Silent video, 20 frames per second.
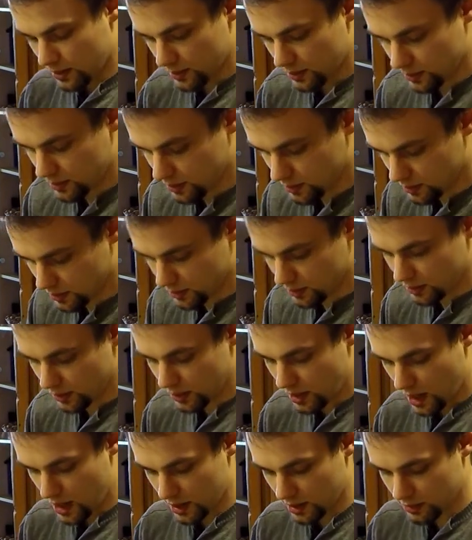Yy,
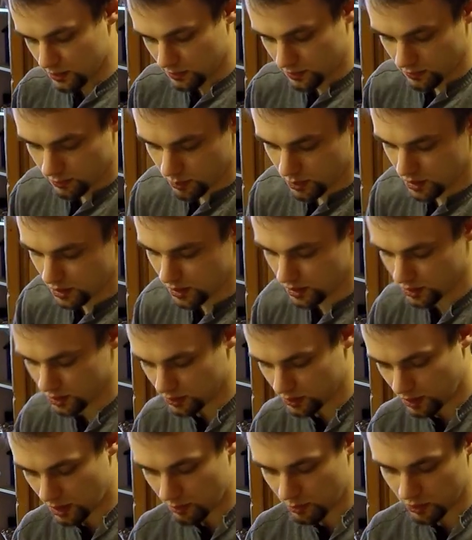tak, no wbij. Ja się
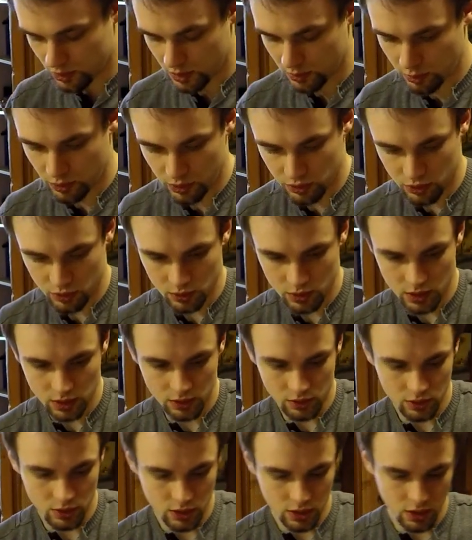tutaj może podrzucę
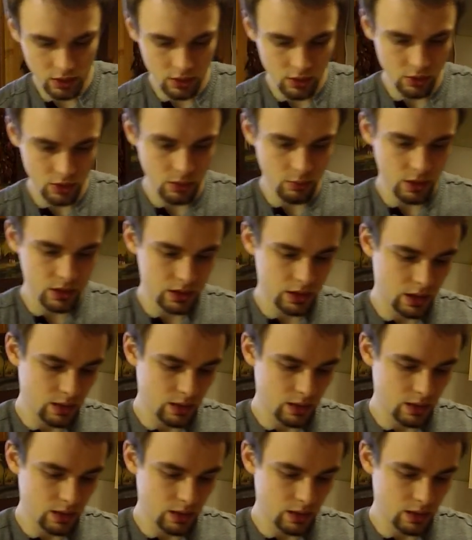troszeczkę, tylko nie między